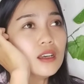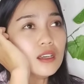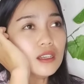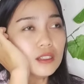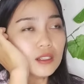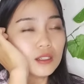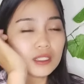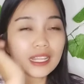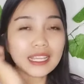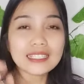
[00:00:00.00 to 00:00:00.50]

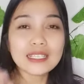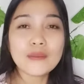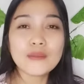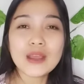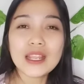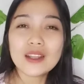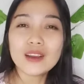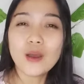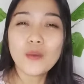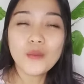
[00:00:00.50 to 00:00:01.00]
neng sampean
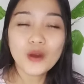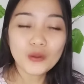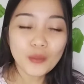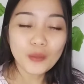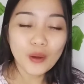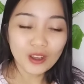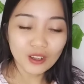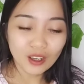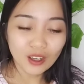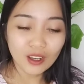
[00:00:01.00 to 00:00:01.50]
gak
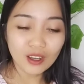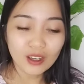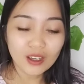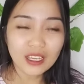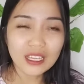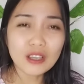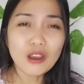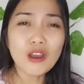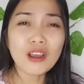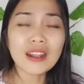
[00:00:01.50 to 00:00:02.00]
moro-moro
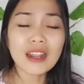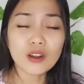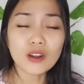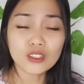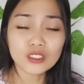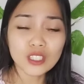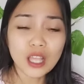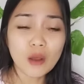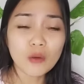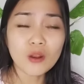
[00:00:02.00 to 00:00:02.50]
iku karo
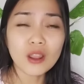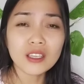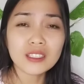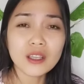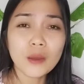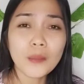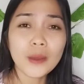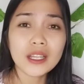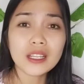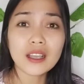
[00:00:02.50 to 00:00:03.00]
Gusti Allah
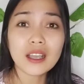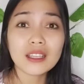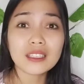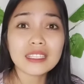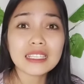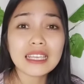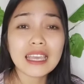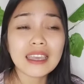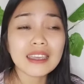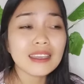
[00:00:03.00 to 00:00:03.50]
sampean
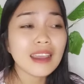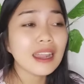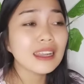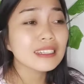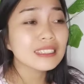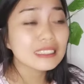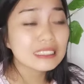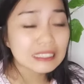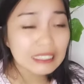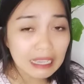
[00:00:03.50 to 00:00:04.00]
kate dikai
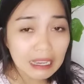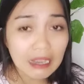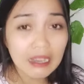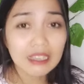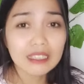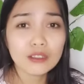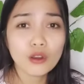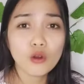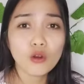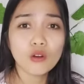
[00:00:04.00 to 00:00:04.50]

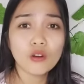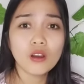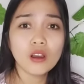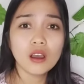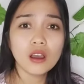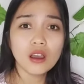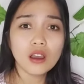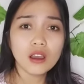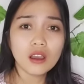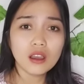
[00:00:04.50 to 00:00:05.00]
hadiah iku
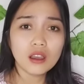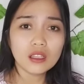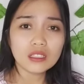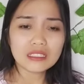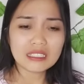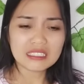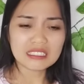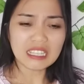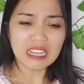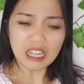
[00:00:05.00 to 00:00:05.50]

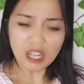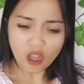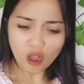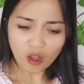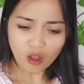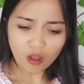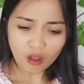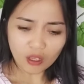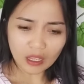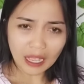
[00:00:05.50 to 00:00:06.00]

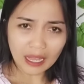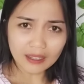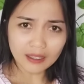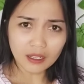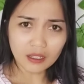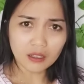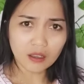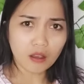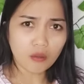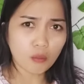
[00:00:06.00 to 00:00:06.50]
diceluk kate
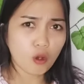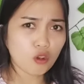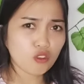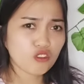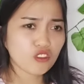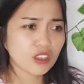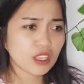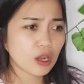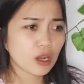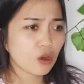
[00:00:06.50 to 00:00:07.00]
dikai
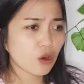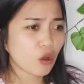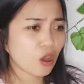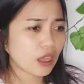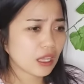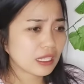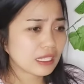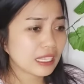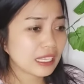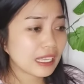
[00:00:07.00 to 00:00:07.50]
maufirah
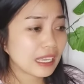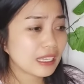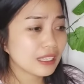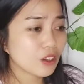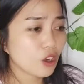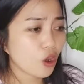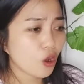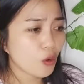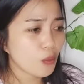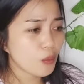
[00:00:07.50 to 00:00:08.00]
kate dikai
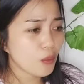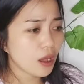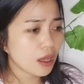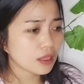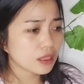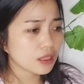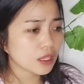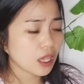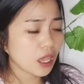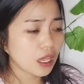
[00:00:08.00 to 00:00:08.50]

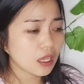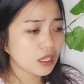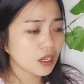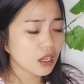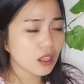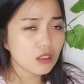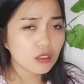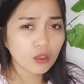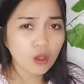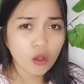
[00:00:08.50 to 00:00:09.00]
rahmat dikai
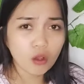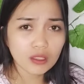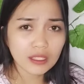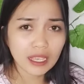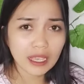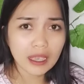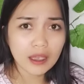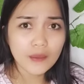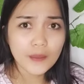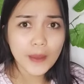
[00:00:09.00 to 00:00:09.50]
ridho
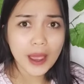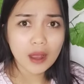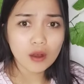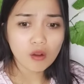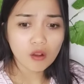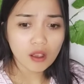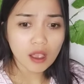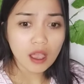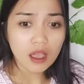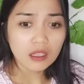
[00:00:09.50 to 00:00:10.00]
dikai
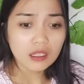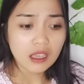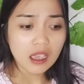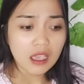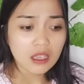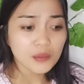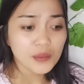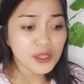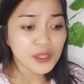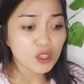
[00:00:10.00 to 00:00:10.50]
barokah
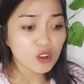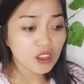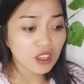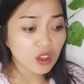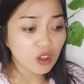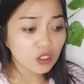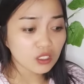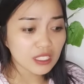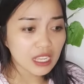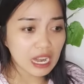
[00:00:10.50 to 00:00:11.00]
dikai
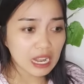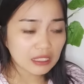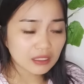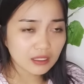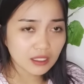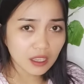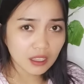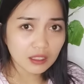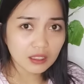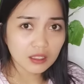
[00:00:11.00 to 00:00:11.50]
pitulikur
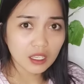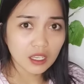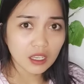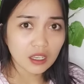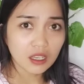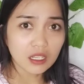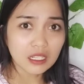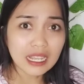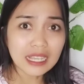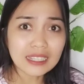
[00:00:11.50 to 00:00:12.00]
derajat
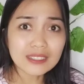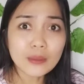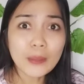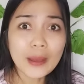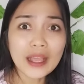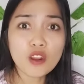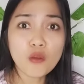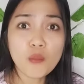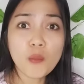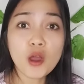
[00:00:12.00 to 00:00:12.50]
nah zaman
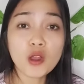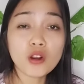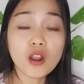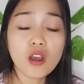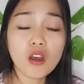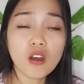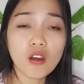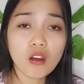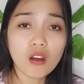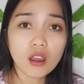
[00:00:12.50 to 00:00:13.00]
gak
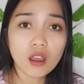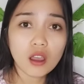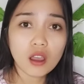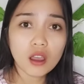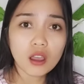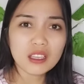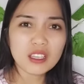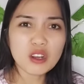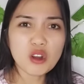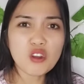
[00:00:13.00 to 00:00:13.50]

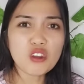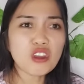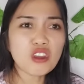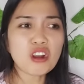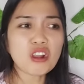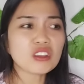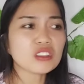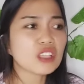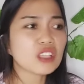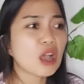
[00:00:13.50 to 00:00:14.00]
moro-moro kira-kira
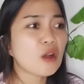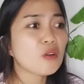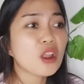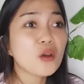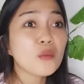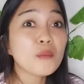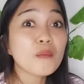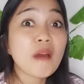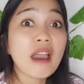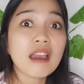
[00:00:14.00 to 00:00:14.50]
Gusti Allah
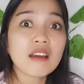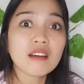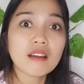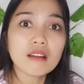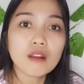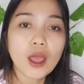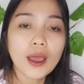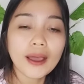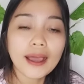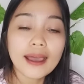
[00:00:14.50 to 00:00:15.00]

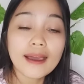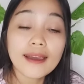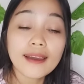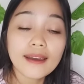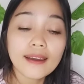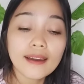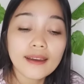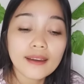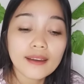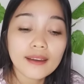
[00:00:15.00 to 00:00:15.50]
mangkel tak gak